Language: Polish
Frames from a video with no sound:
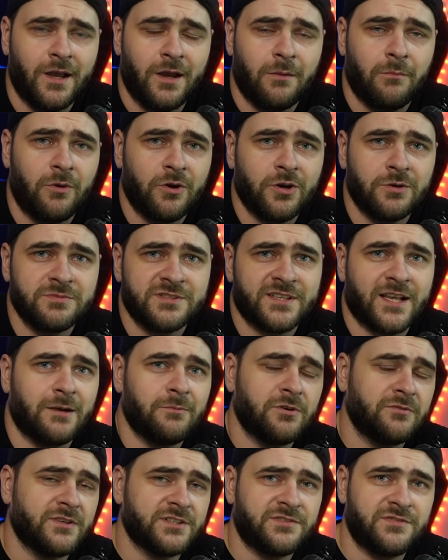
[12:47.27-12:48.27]
Mogą
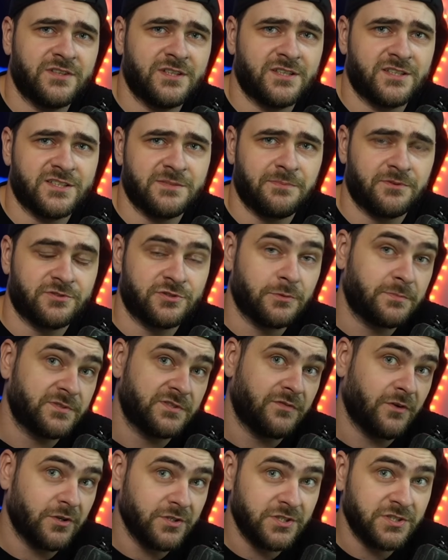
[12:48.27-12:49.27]
skamować w inny sposób,
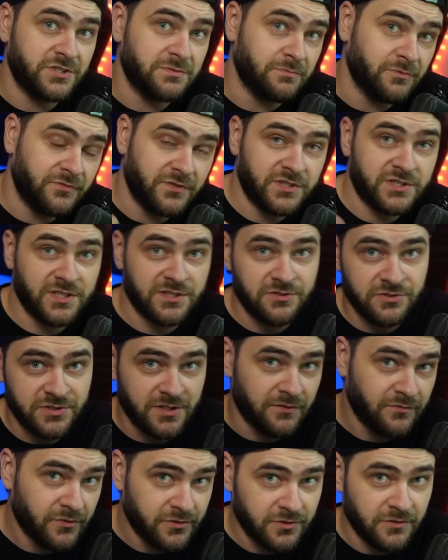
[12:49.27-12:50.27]
dzwonić, mówić, że coś
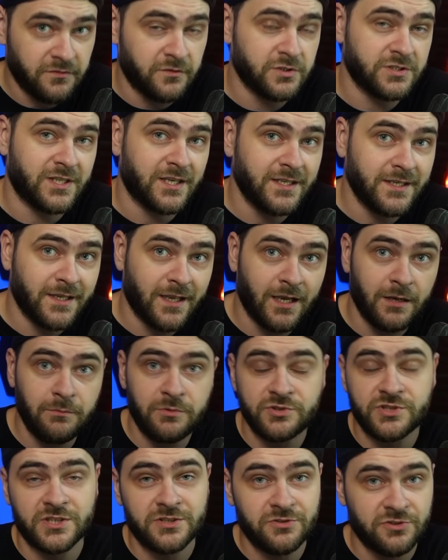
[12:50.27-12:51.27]
tam fotowoltaika,
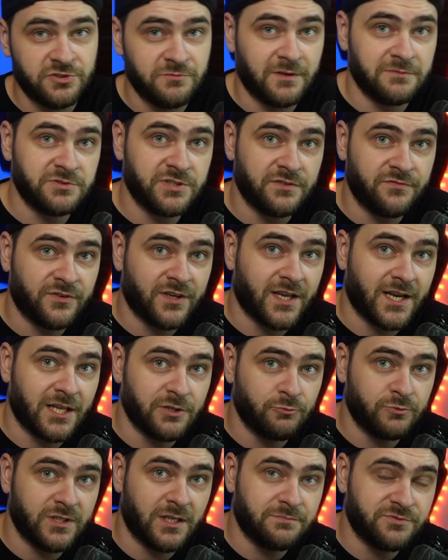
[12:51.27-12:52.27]
albo że ktoś wam się
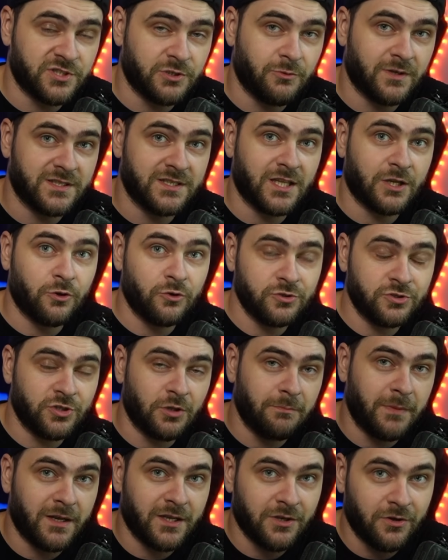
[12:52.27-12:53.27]
wkradł na przykład na konto
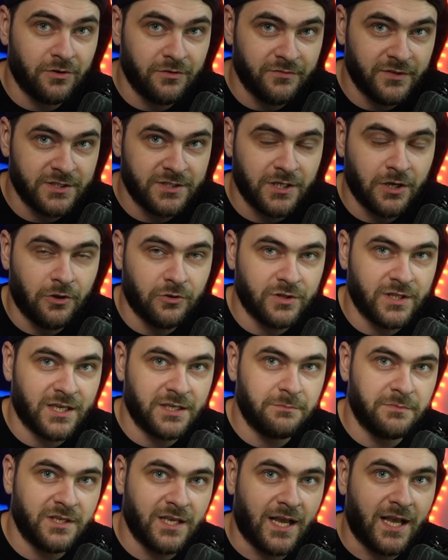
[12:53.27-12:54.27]
bankowe, tylko
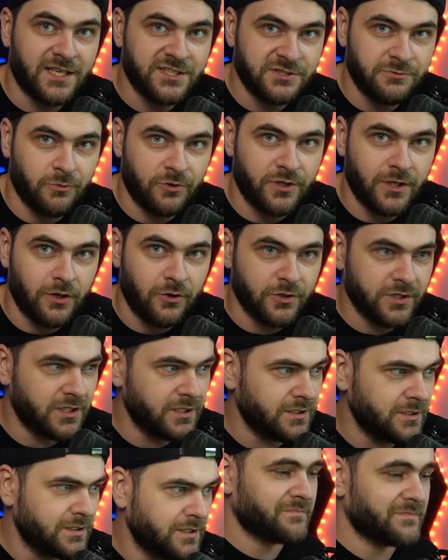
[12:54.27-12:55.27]
daj mi hasło i
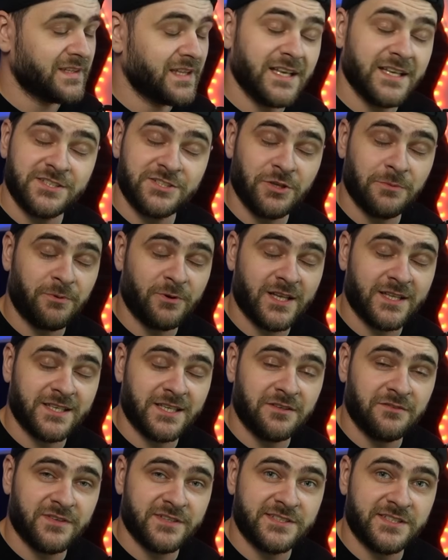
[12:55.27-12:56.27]
login. Nie jest to porada
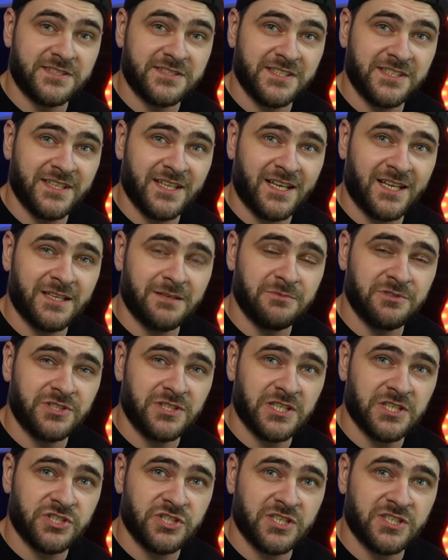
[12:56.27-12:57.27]
inwestycyjna, ale
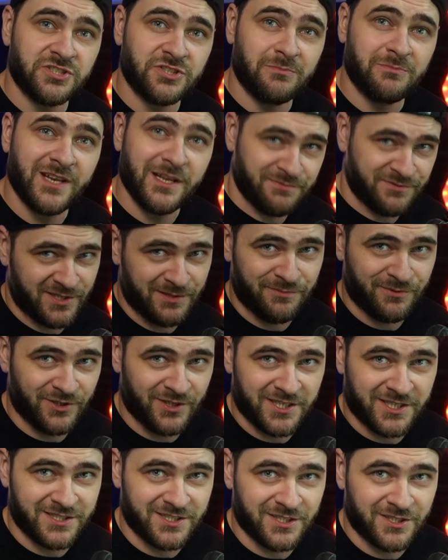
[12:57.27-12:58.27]
myślę, że są lepsze projekty
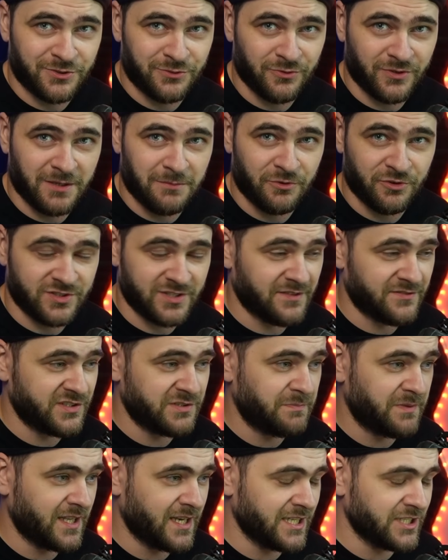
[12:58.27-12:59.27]
projekty, które można
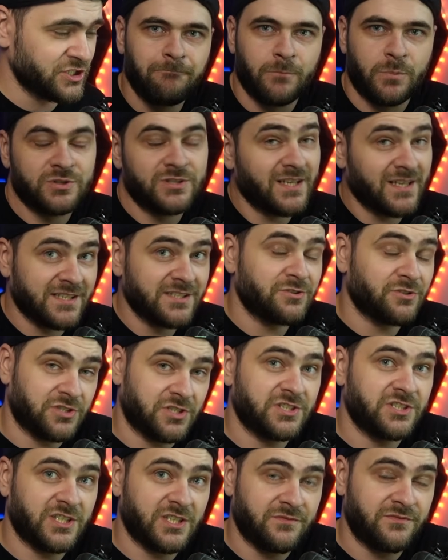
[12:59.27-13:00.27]
wspierać, bo teraz to
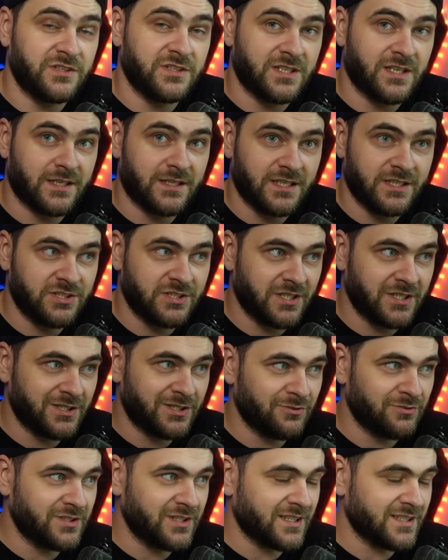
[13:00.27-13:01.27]
się dzieje w internecie,
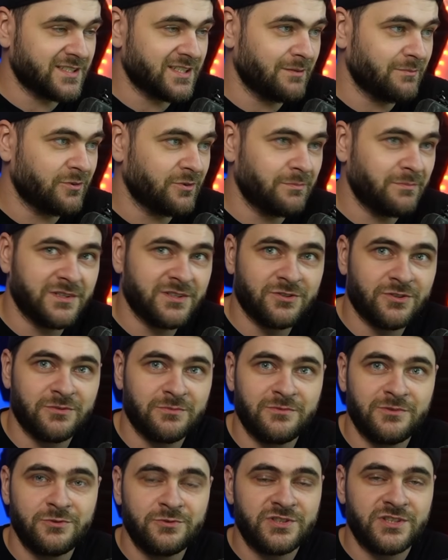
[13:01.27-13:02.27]
tak samo
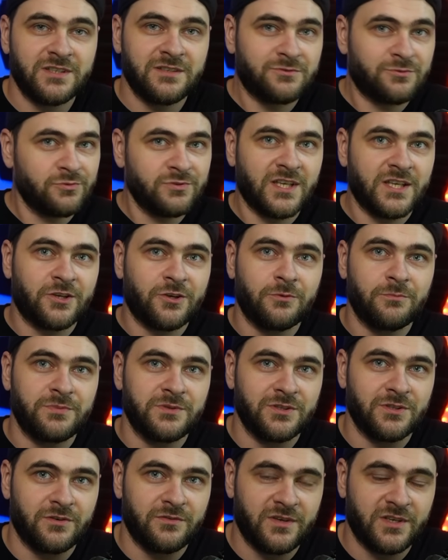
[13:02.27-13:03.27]
będą ludzie tutaj
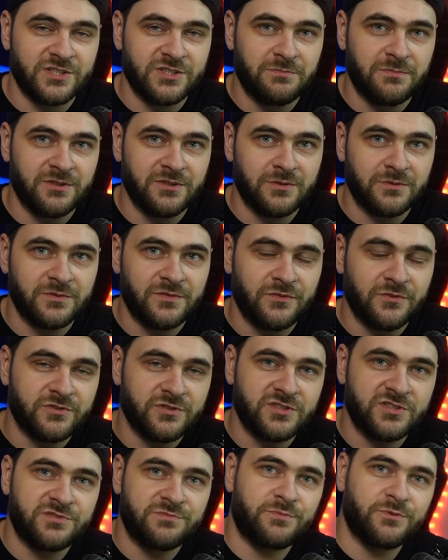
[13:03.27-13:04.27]
kombinować, będą
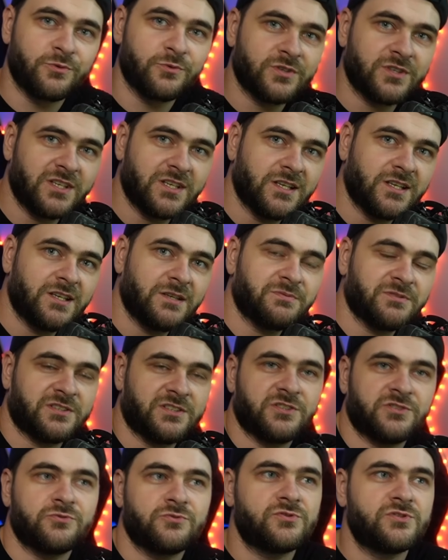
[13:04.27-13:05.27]
tworzyć zbiórki,
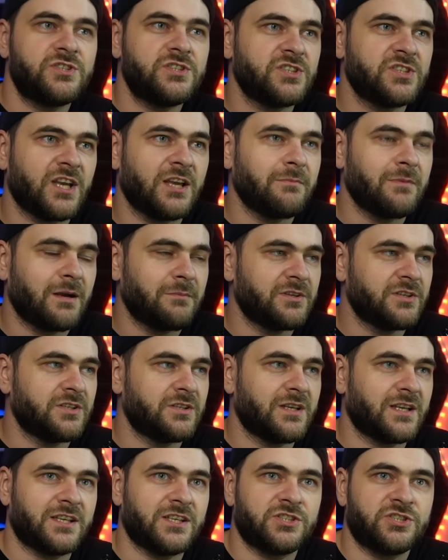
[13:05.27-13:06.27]
przecież już dzisiaj mamy
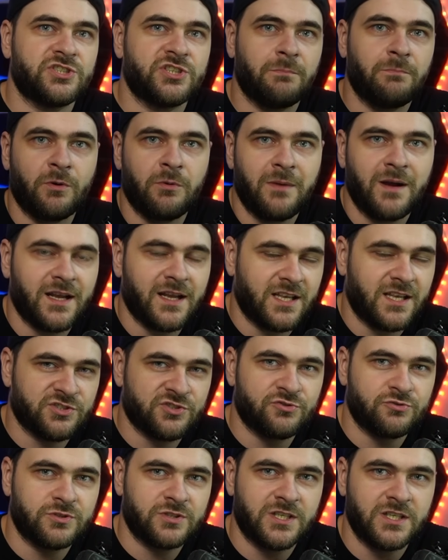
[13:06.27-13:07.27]
jakieś się pomaga,
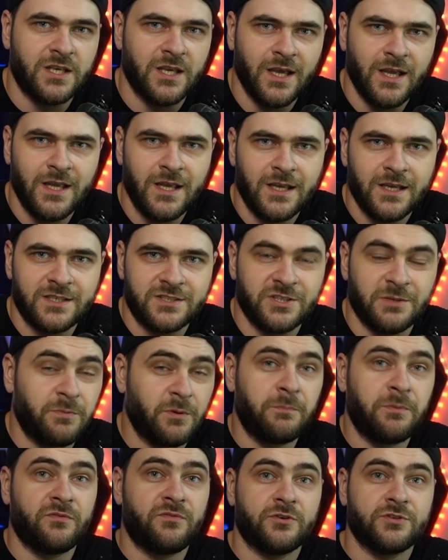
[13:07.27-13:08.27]
zrzutki, gdzie
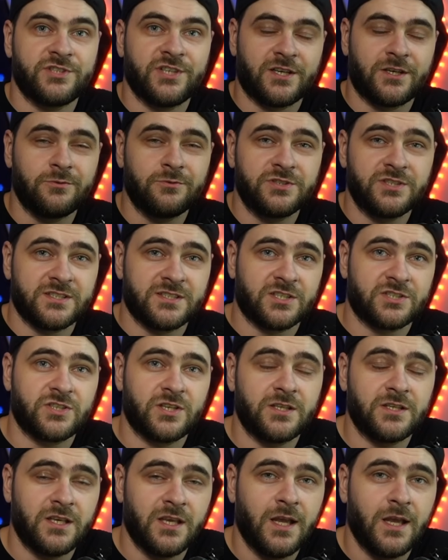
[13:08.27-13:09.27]
po powodziach ludzie
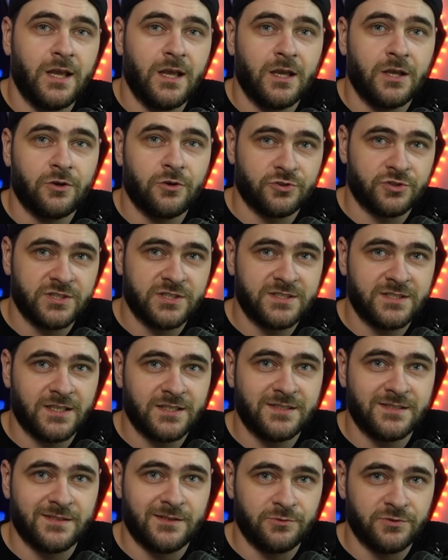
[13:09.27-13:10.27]
zaczęli
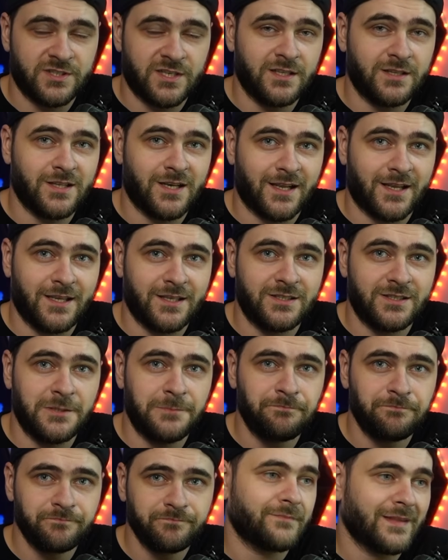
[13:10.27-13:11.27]
korzystać z ludzkiej tragedii
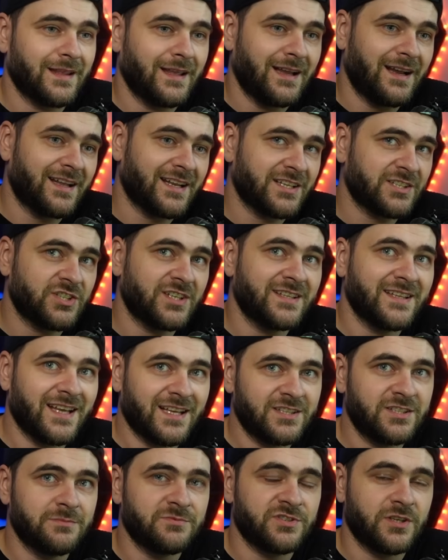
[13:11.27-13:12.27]
a raczej
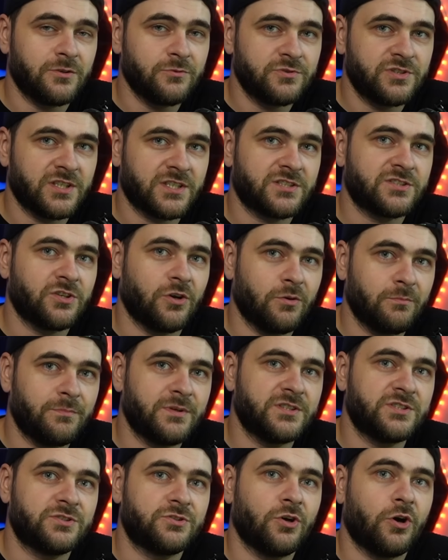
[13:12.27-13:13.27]
na tym, że ludzie chcą
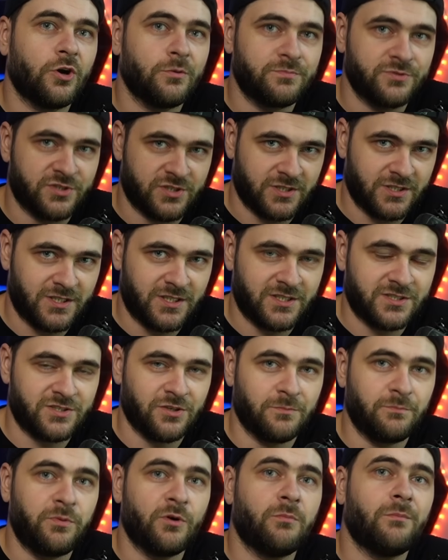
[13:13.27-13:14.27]
być dobrzy i
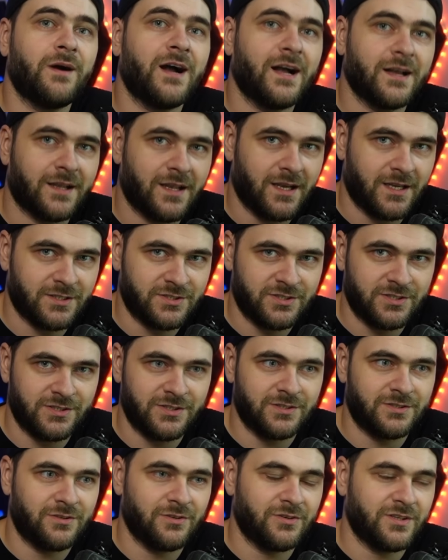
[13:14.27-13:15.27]
chcą pomagać
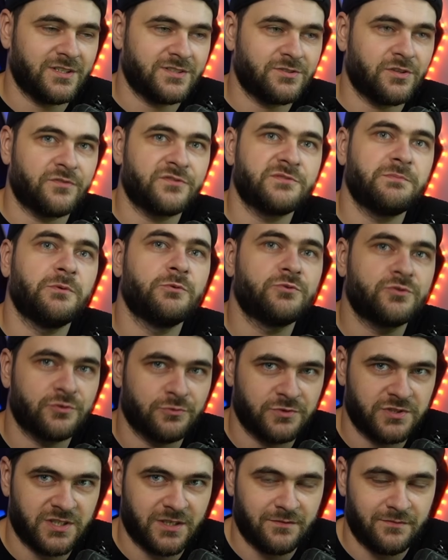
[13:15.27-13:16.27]
i to jest to
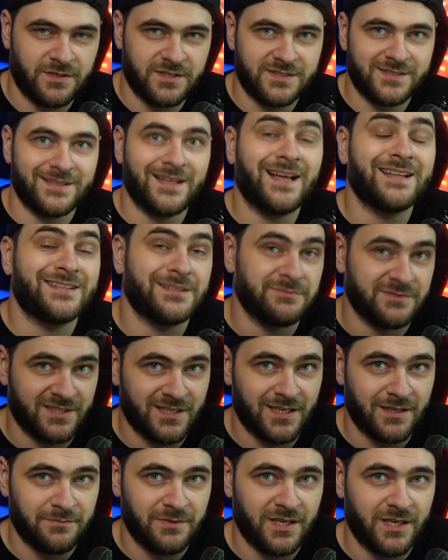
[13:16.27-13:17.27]
współczucie, więc na tym
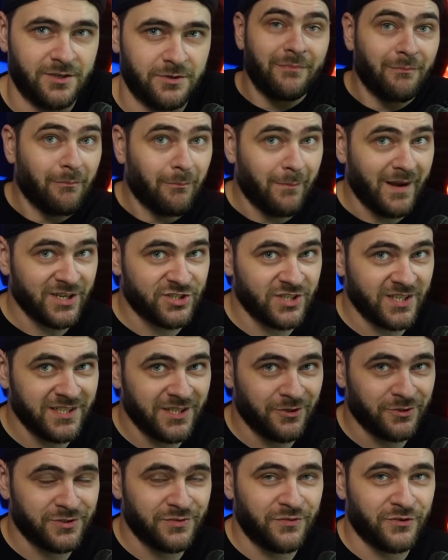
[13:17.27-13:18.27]
zarabiają.
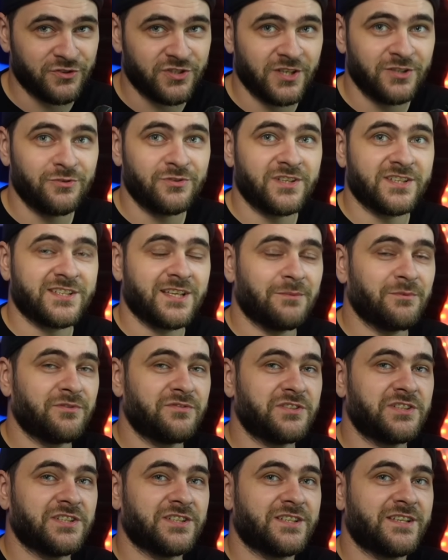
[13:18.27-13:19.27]
Marzenie o tworzeniu
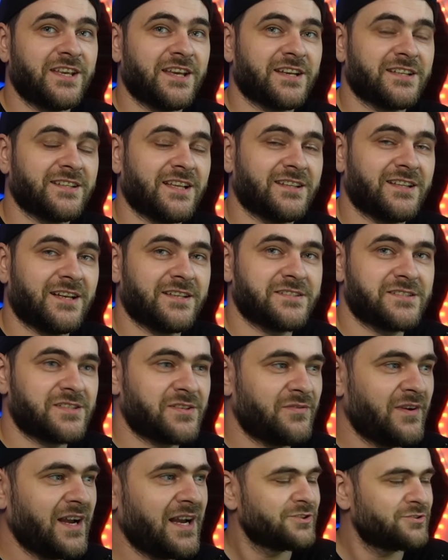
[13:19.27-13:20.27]
niesamowitych gier nadal
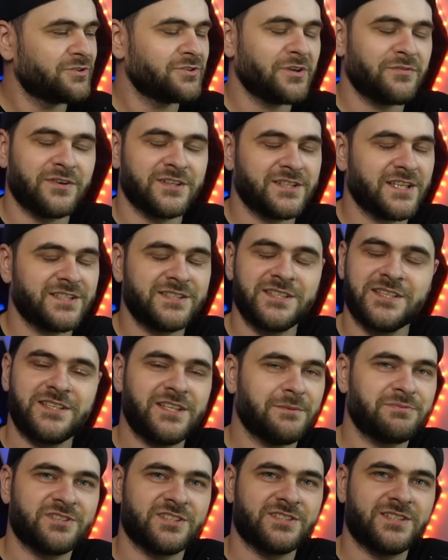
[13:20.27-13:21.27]
trwa. Studio Fantastic
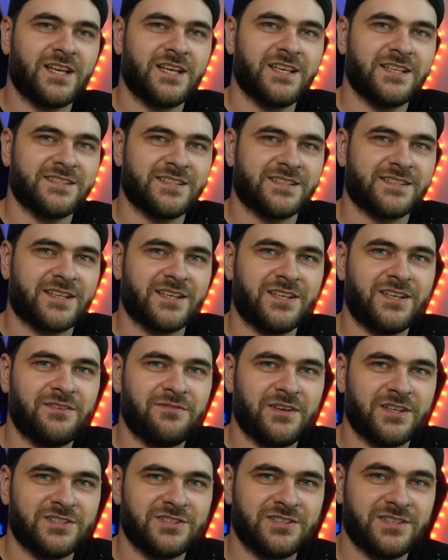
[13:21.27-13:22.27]
nie przestaje
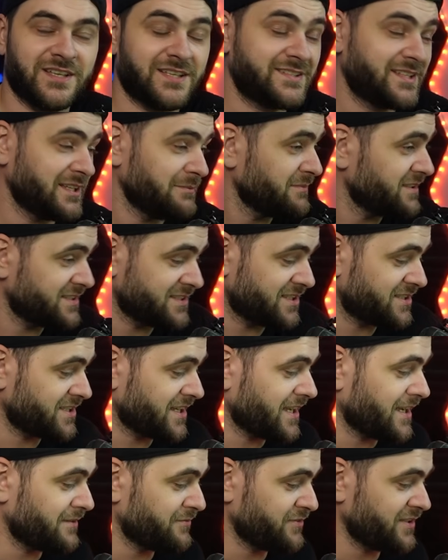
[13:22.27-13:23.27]
zaskakiwać. Jestem jeszcze
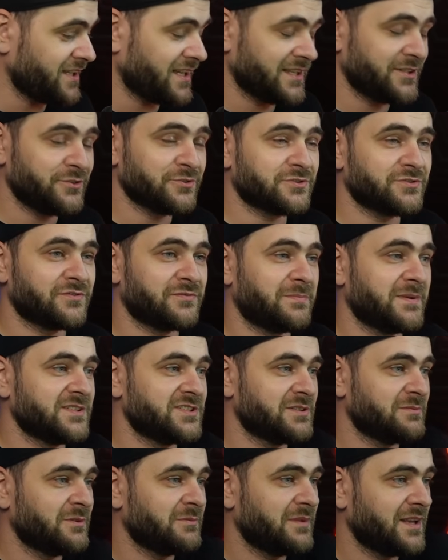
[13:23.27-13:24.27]
ciekaw, ile newsów
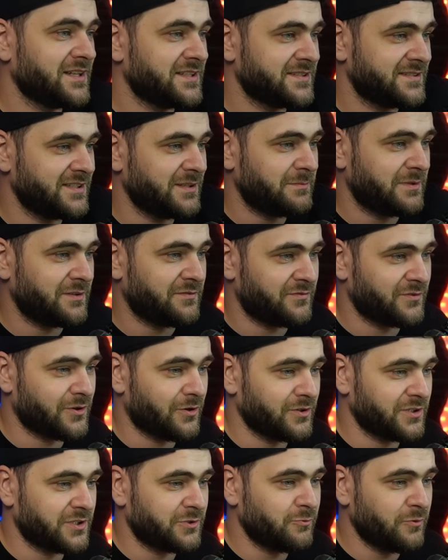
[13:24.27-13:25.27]
będziemy mieli z nimi w
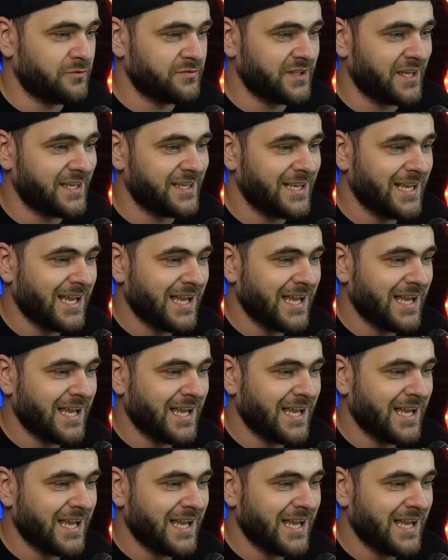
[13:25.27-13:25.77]
roli głównej.